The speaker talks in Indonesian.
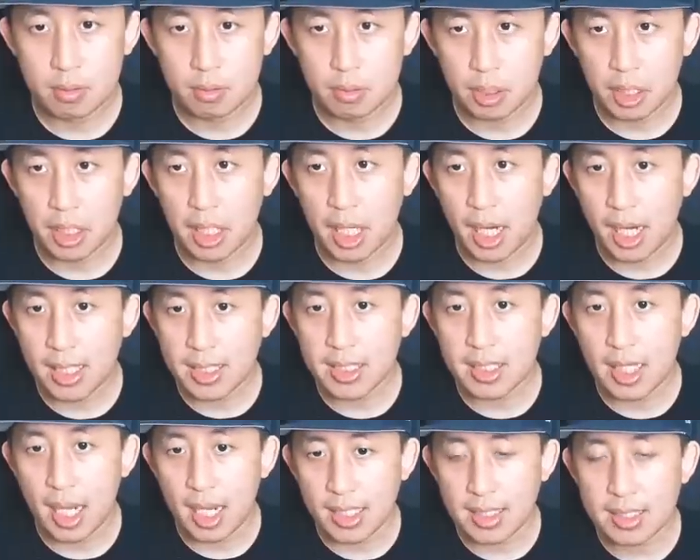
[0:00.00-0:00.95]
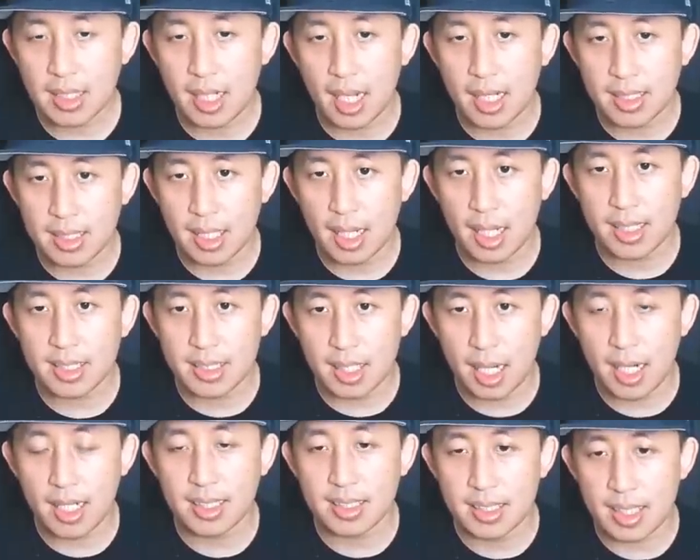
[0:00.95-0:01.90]
Oke, okay, nice, nice, nice, nice,
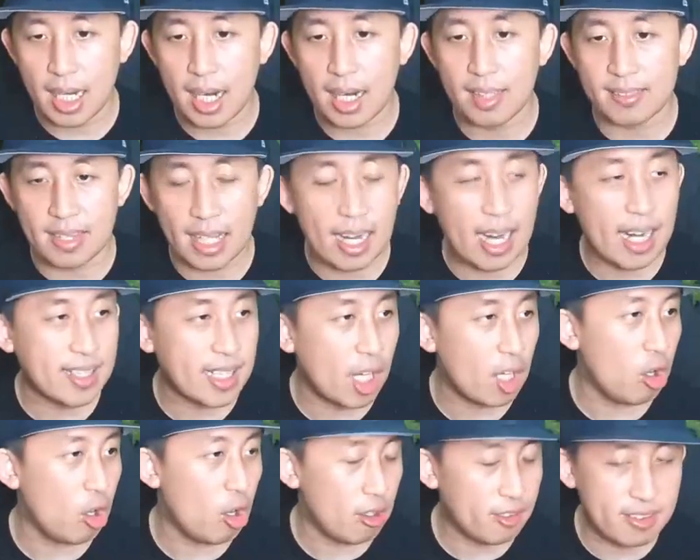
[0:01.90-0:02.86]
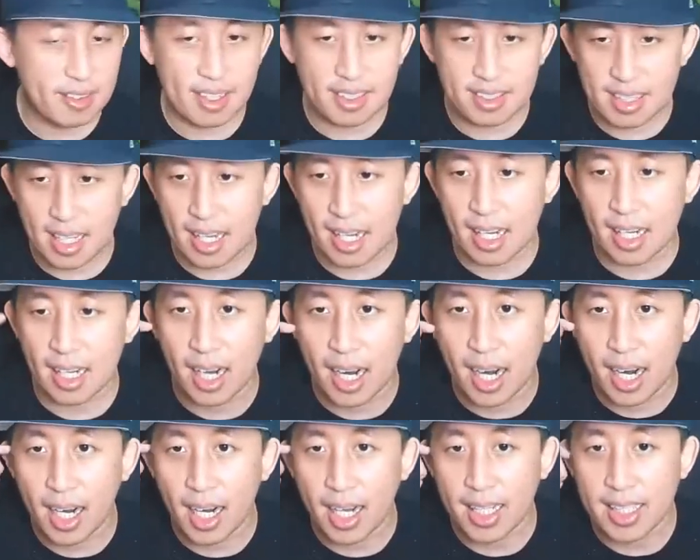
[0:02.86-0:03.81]
nice. Yang ngeteng ada Lordnya sekarang,
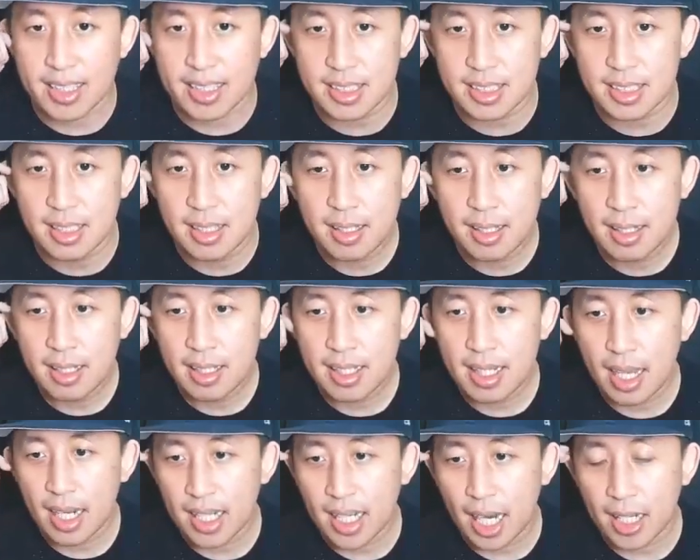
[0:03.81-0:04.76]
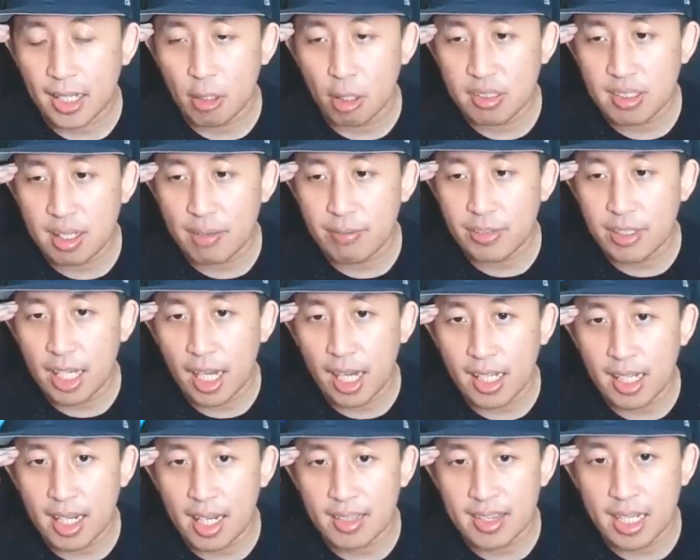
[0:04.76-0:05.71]
guys yang gendong Xavier
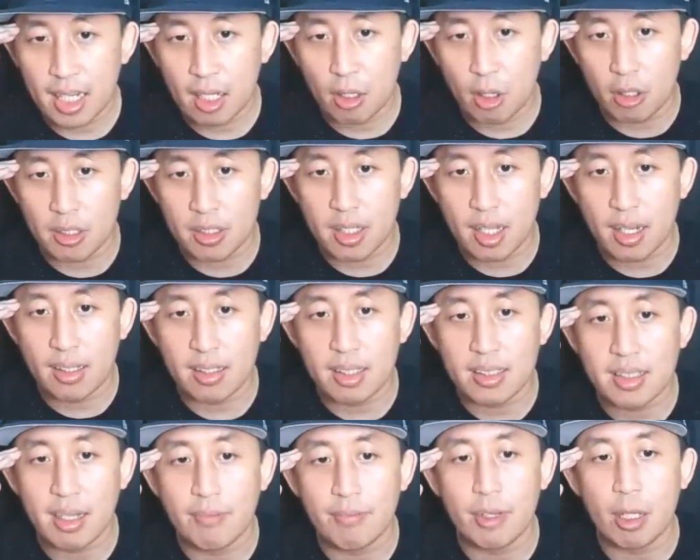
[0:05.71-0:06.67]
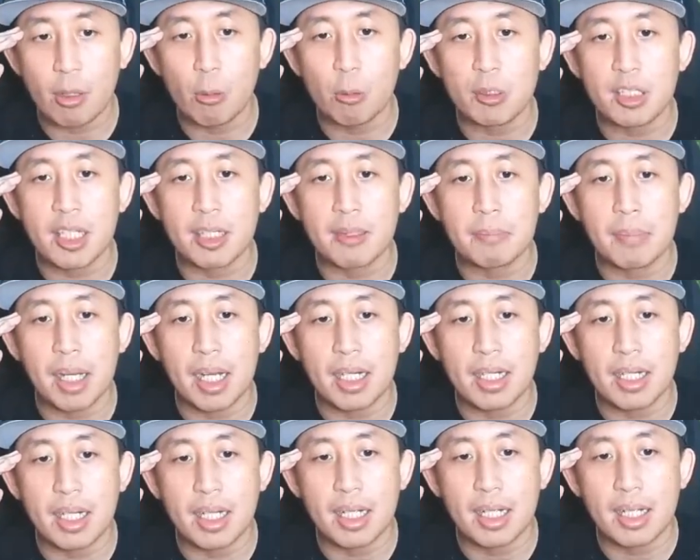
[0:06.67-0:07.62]
yang ngeteng lordnya Xavier ulti
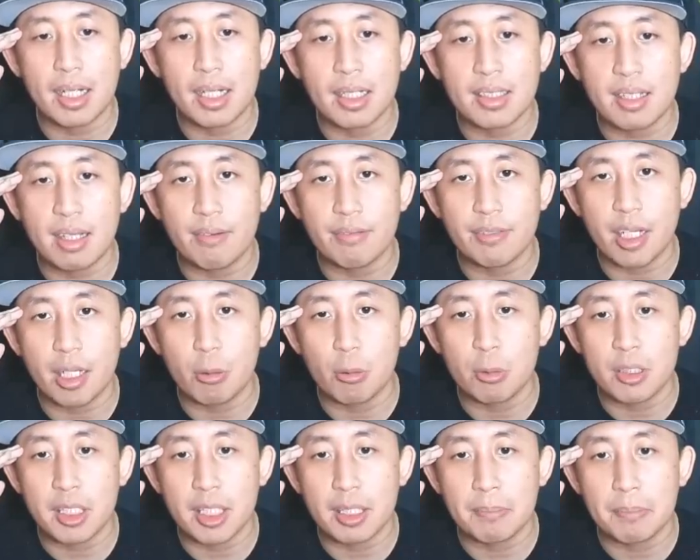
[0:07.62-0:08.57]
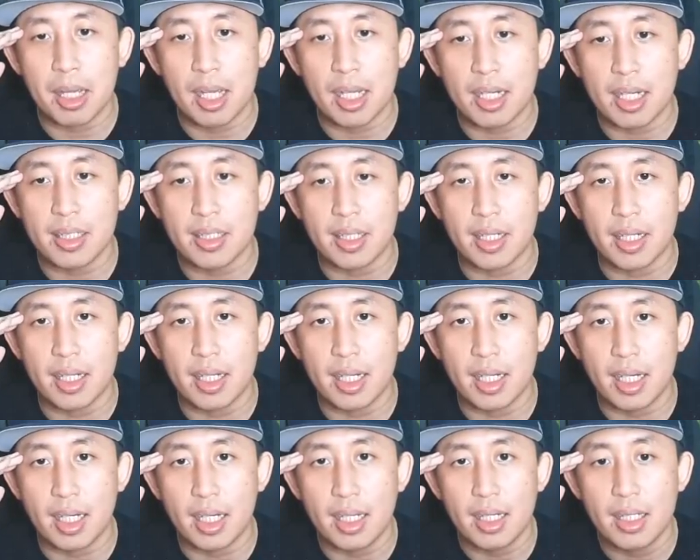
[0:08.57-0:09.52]
kemana Xavier ulti kemana
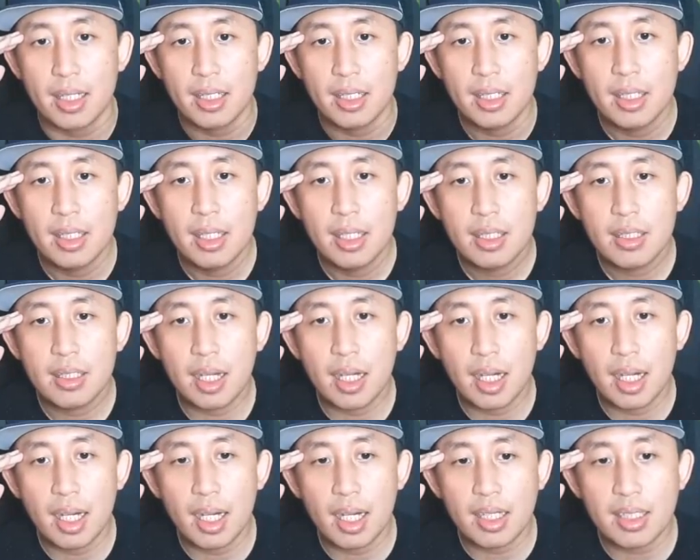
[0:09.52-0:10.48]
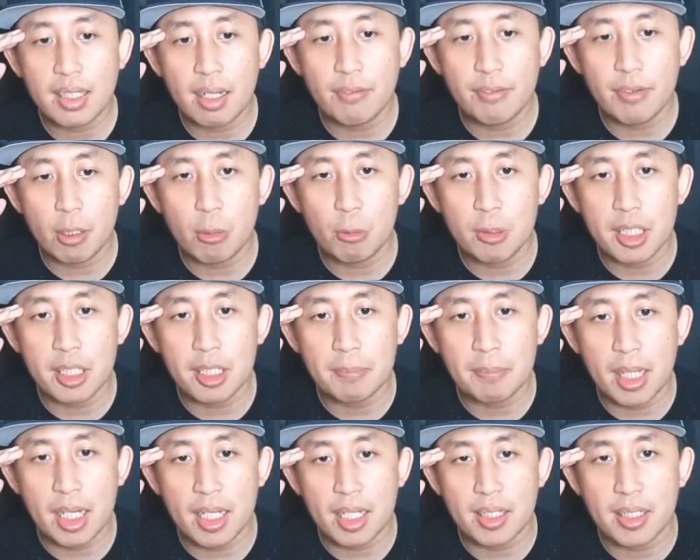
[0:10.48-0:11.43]
dek dek Xavier ulti
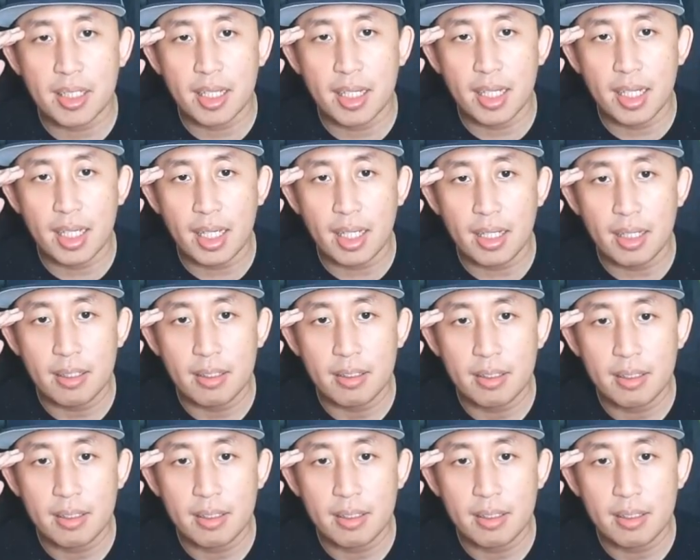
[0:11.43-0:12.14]
kemana dek